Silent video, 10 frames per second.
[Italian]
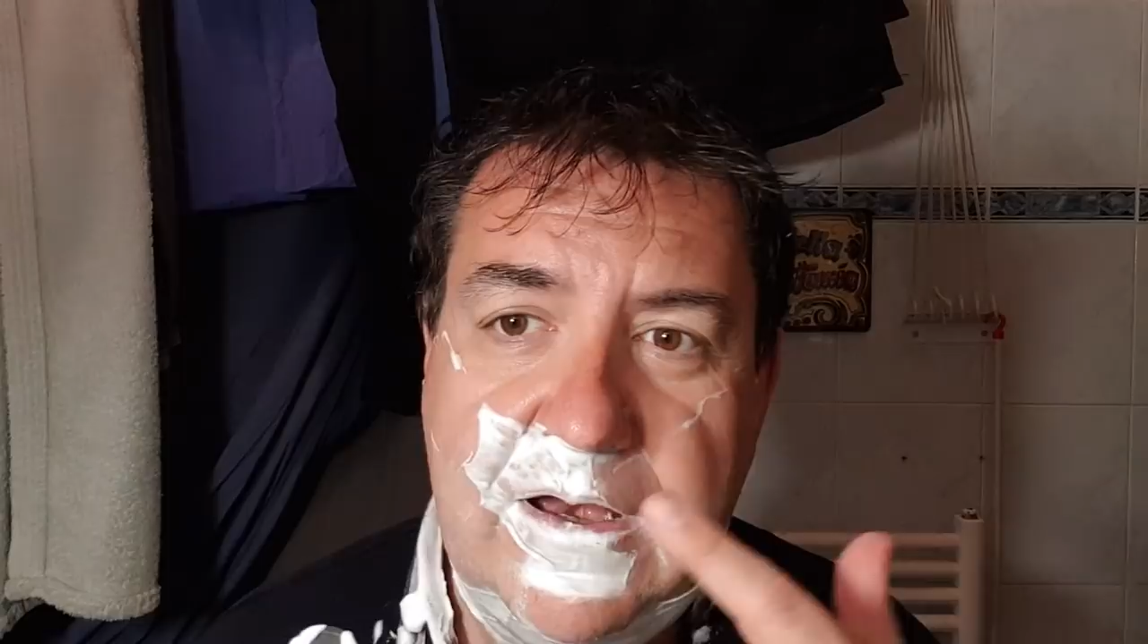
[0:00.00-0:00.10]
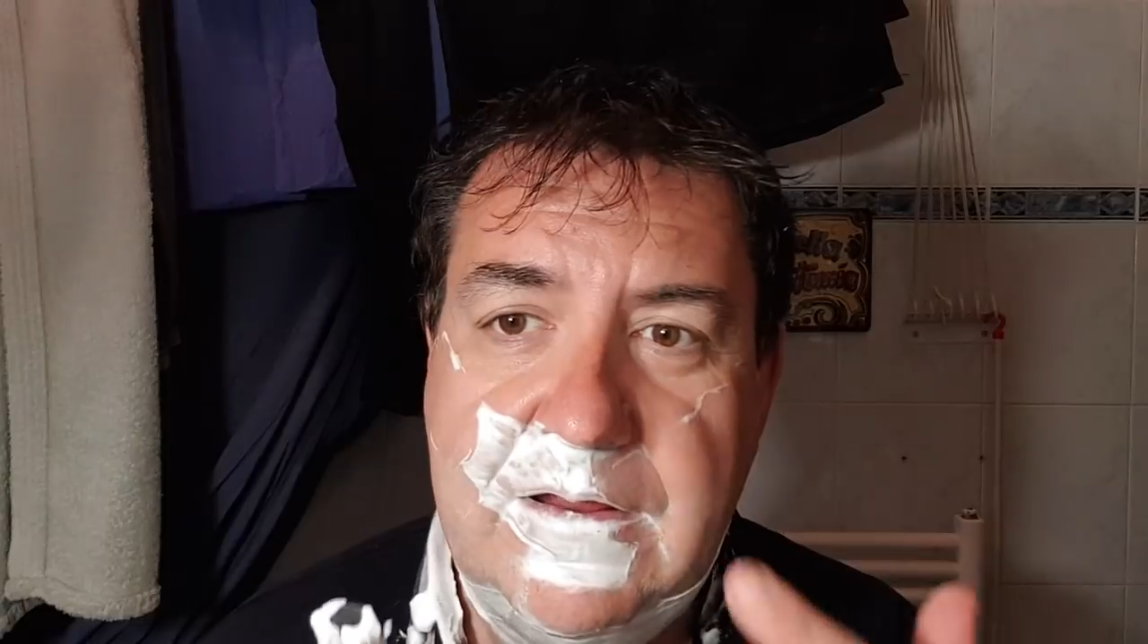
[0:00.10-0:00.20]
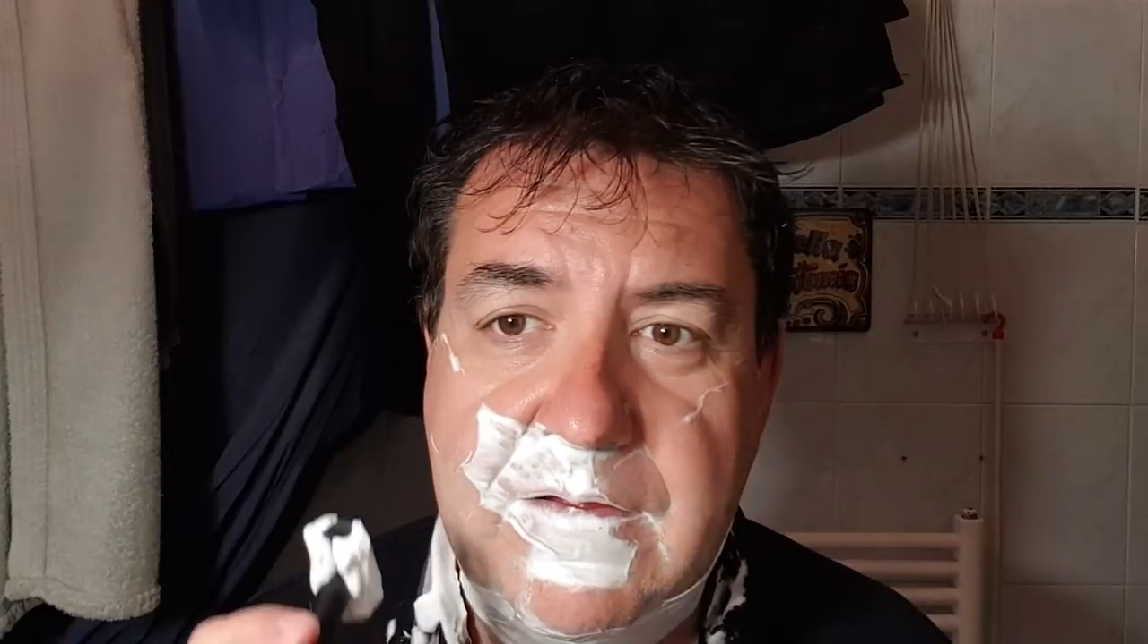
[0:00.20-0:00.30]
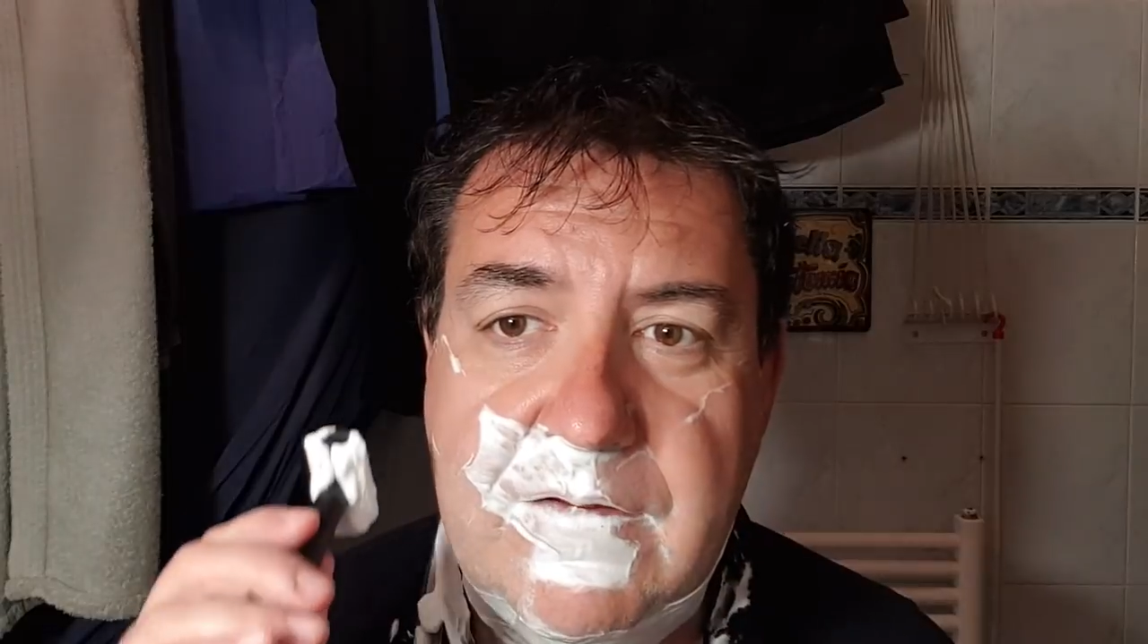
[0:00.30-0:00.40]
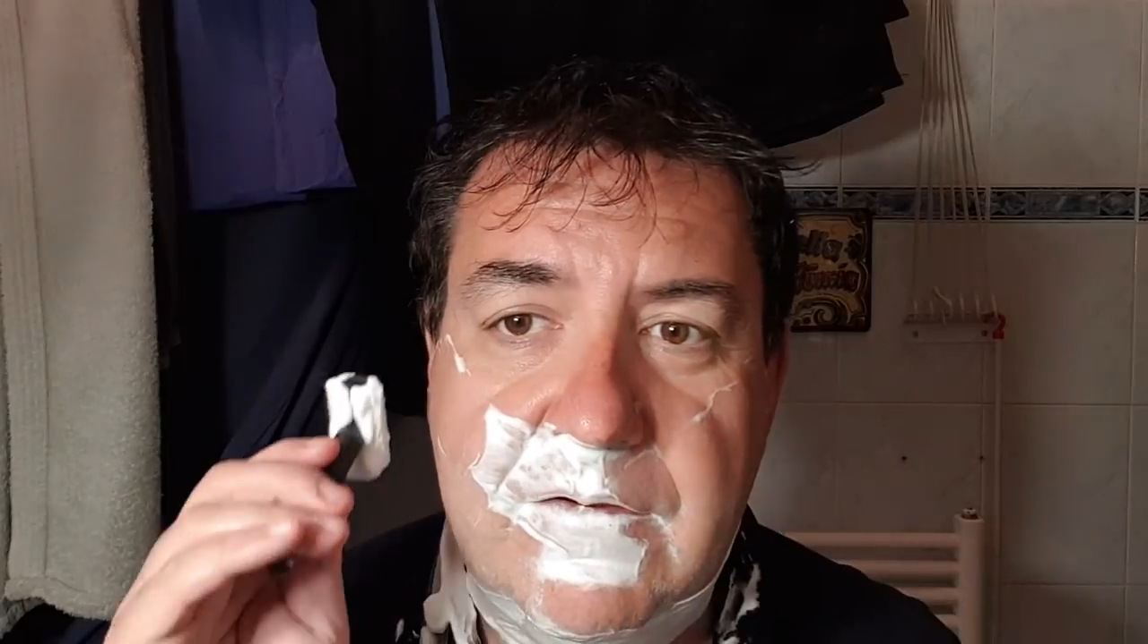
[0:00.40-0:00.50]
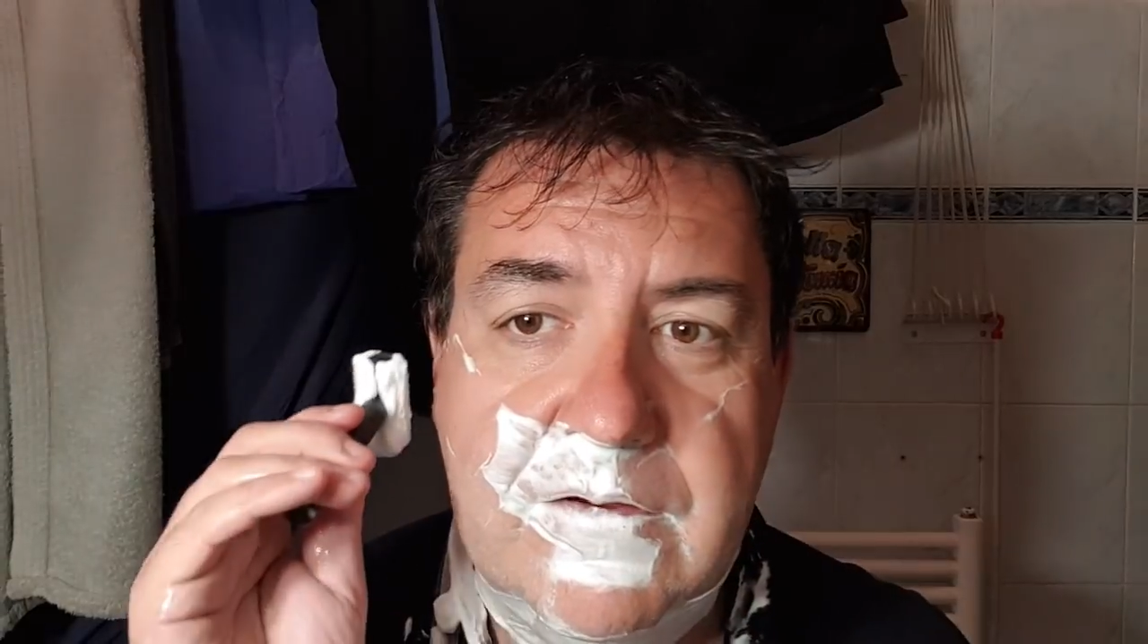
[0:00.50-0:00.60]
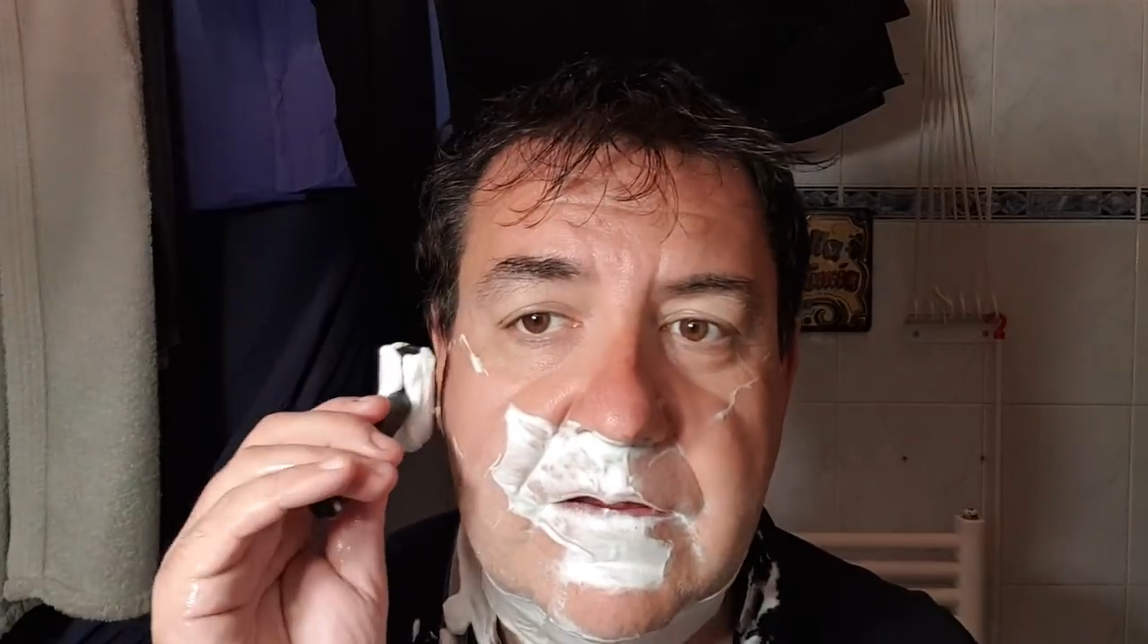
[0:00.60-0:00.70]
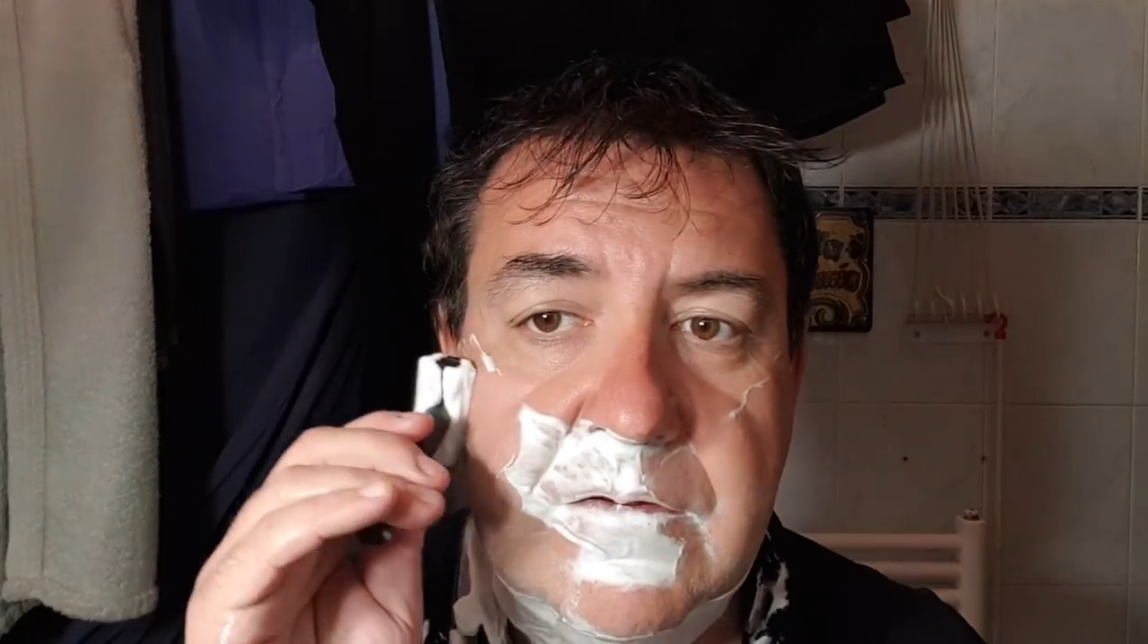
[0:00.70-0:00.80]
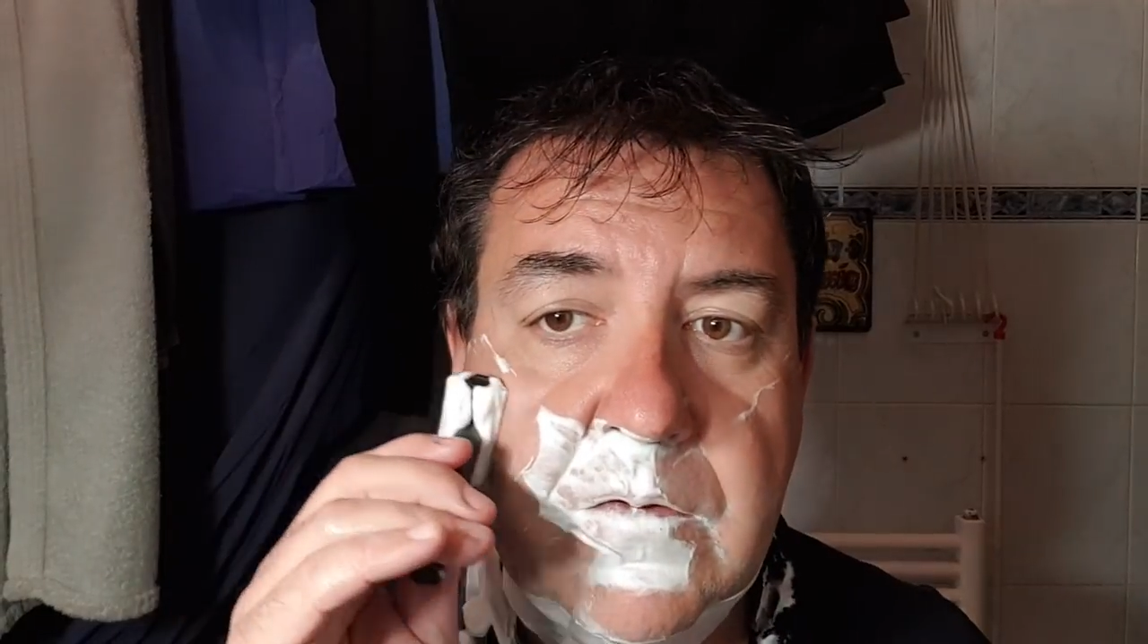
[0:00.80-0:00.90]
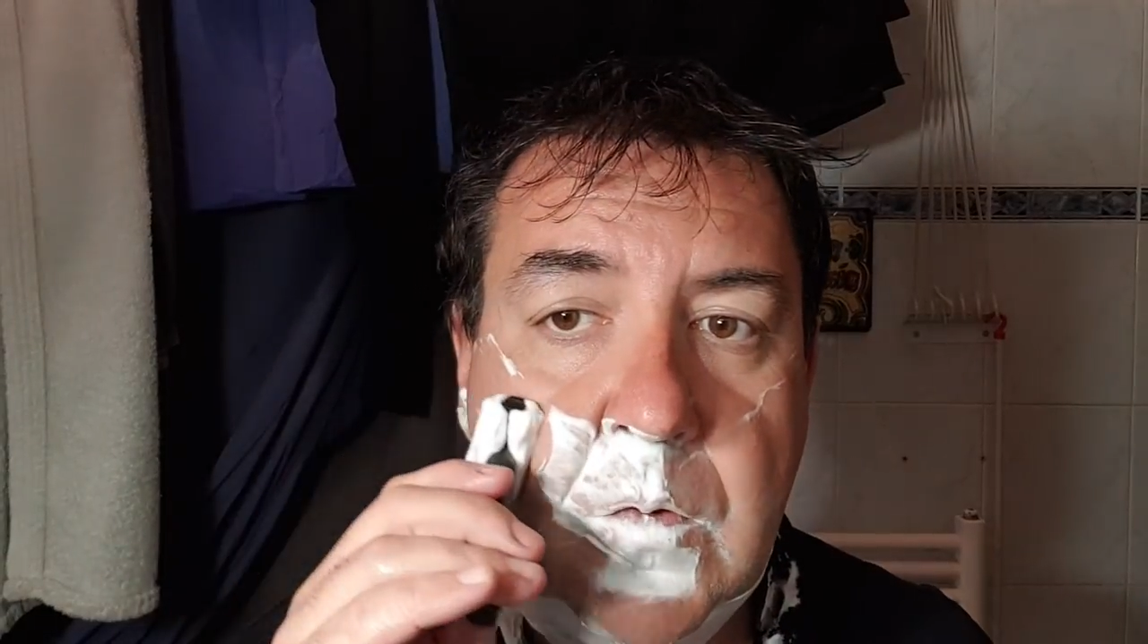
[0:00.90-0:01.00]

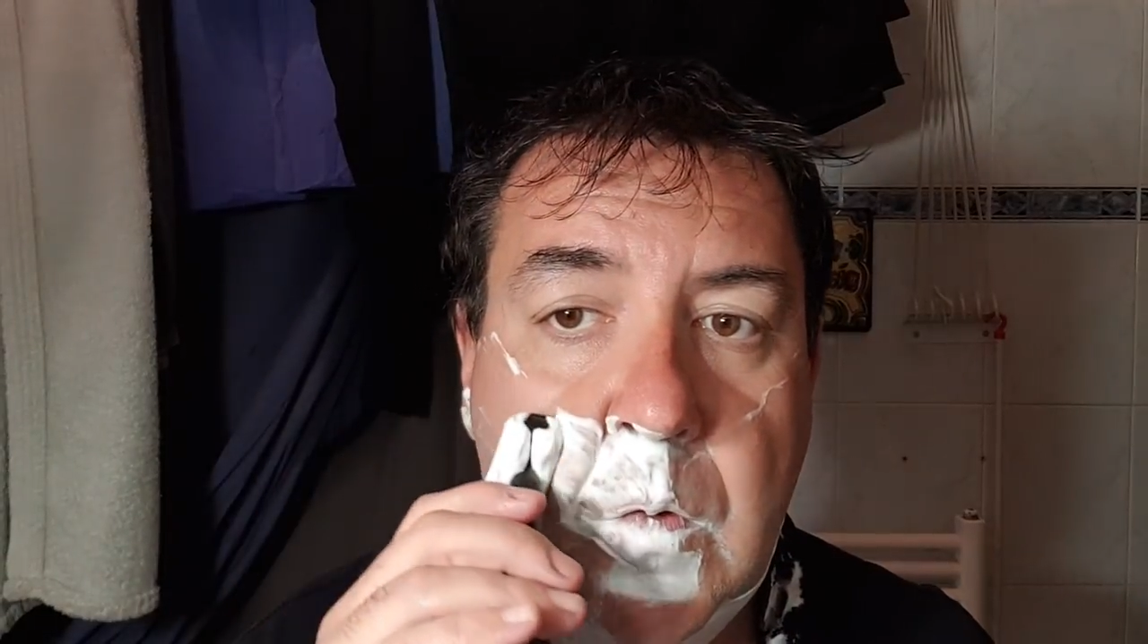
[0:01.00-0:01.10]
irritazioni.